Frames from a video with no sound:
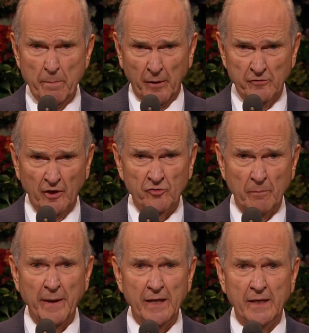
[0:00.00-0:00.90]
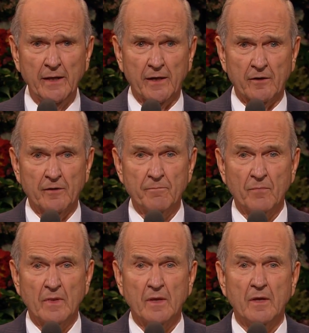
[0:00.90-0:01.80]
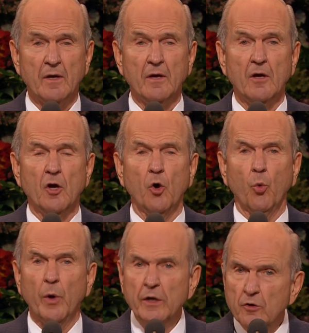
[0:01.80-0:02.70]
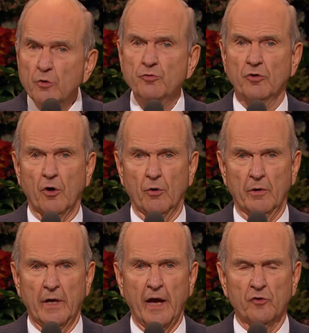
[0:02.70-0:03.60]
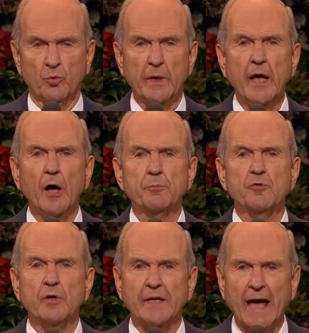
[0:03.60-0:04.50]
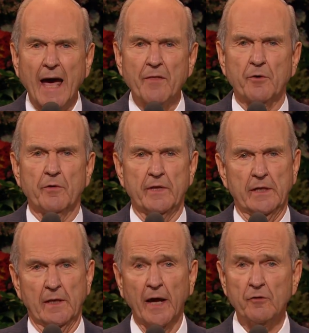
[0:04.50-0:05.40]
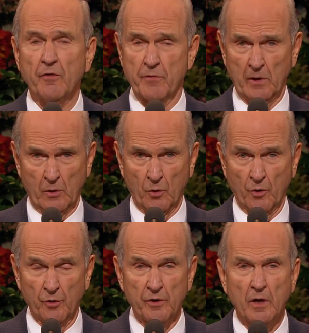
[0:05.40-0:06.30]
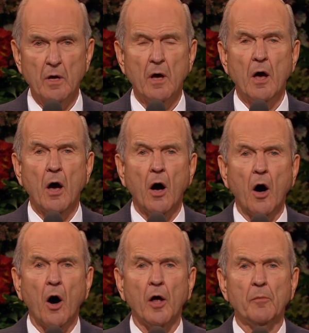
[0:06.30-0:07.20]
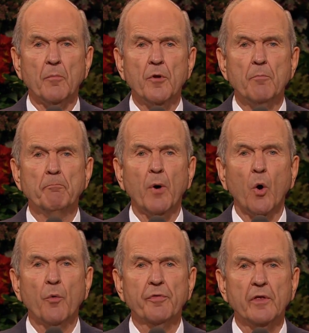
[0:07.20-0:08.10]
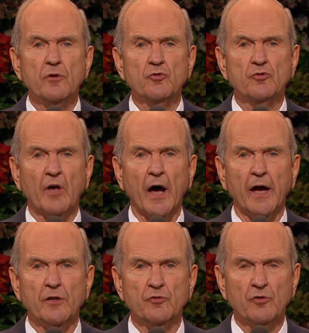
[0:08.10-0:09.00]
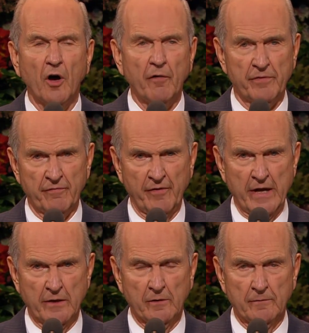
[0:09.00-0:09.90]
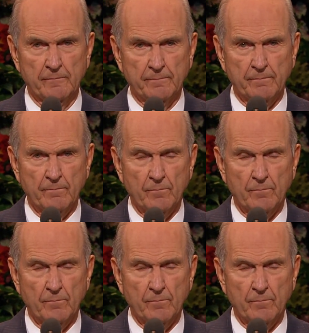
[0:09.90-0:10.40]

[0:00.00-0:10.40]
教えるだけでなく、それに携わってもいます。帳の両側で主の先民を集めるのを手伝うことで、この技に携わっているのです。